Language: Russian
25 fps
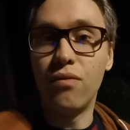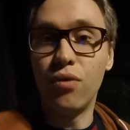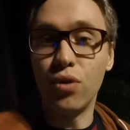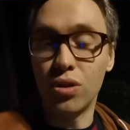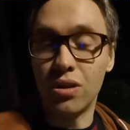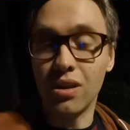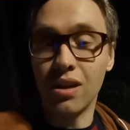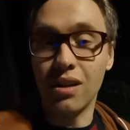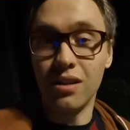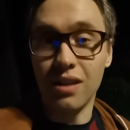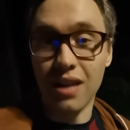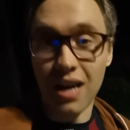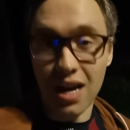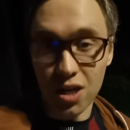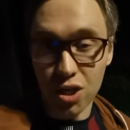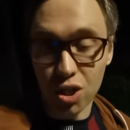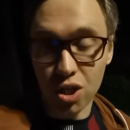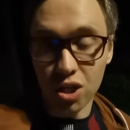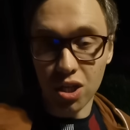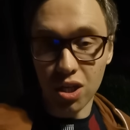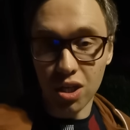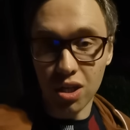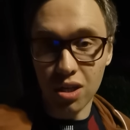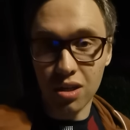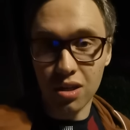вот
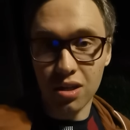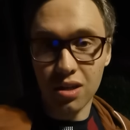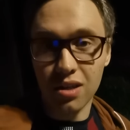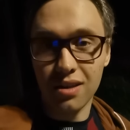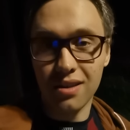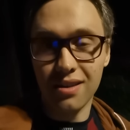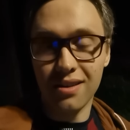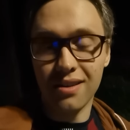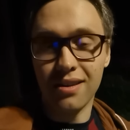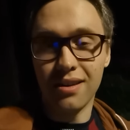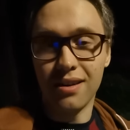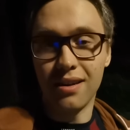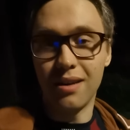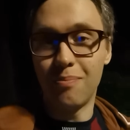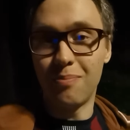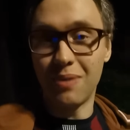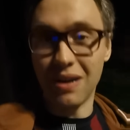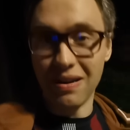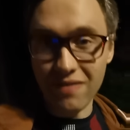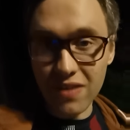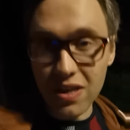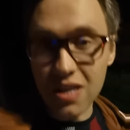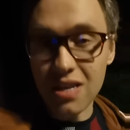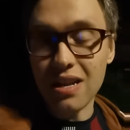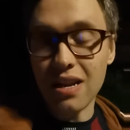наши а,
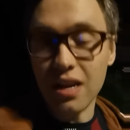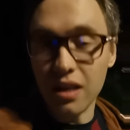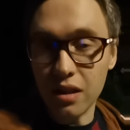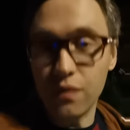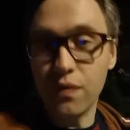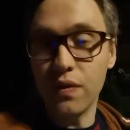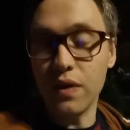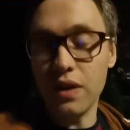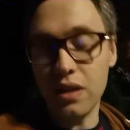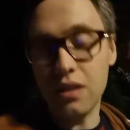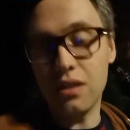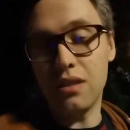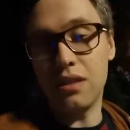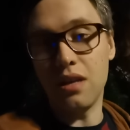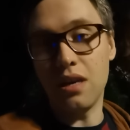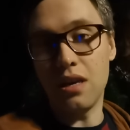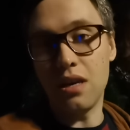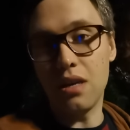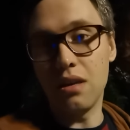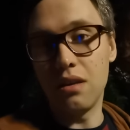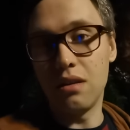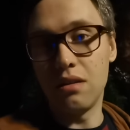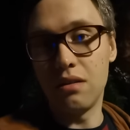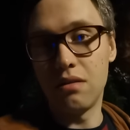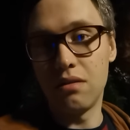правители – это
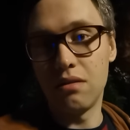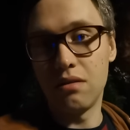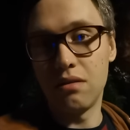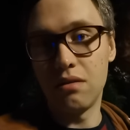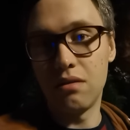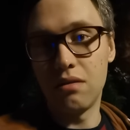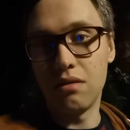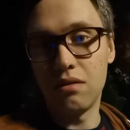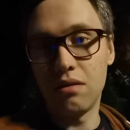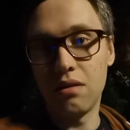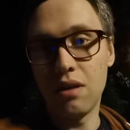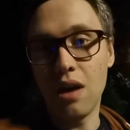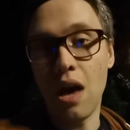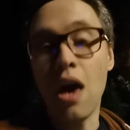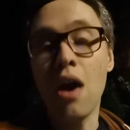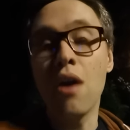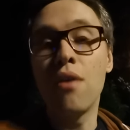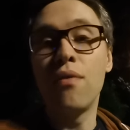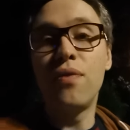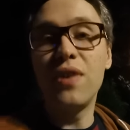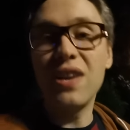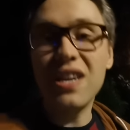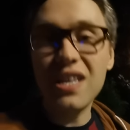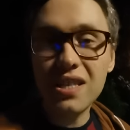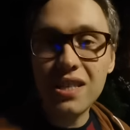фарисеи.
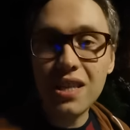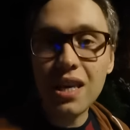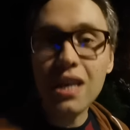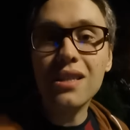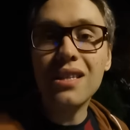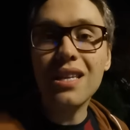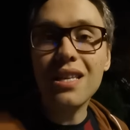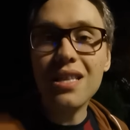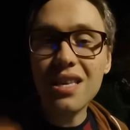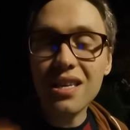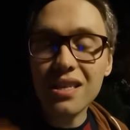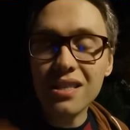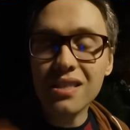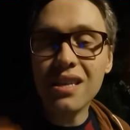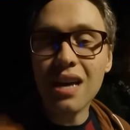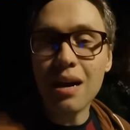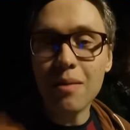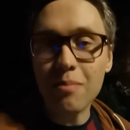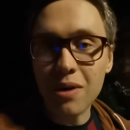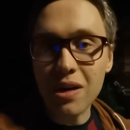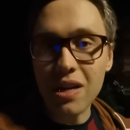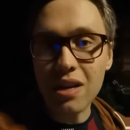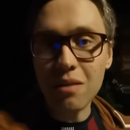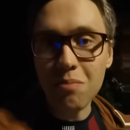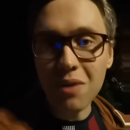Фарисеи – это те
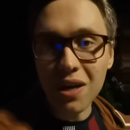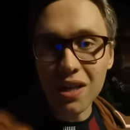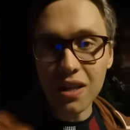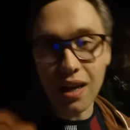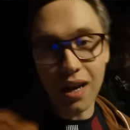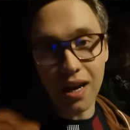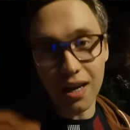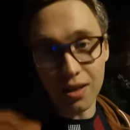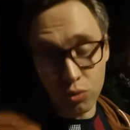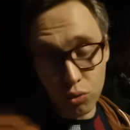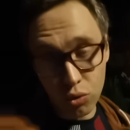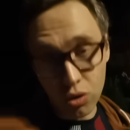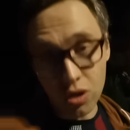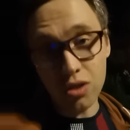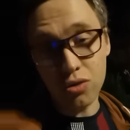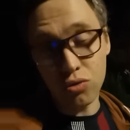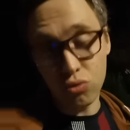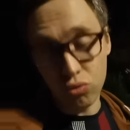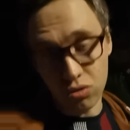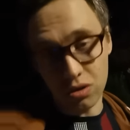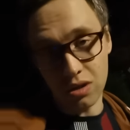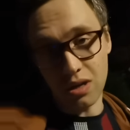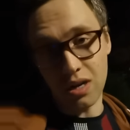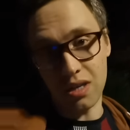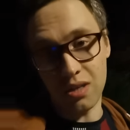самые ребята, которые
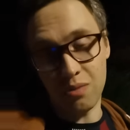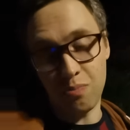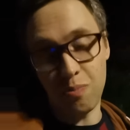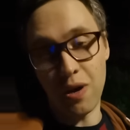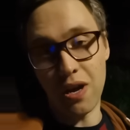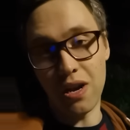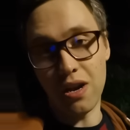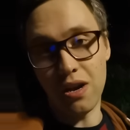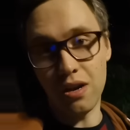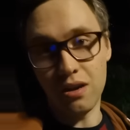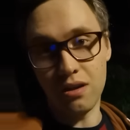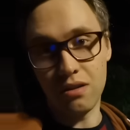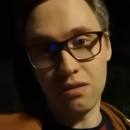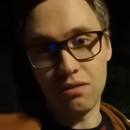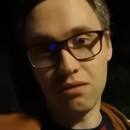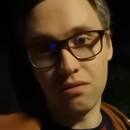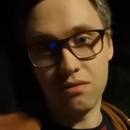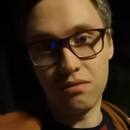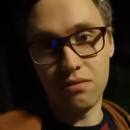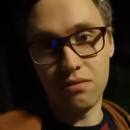Иисуса распяли.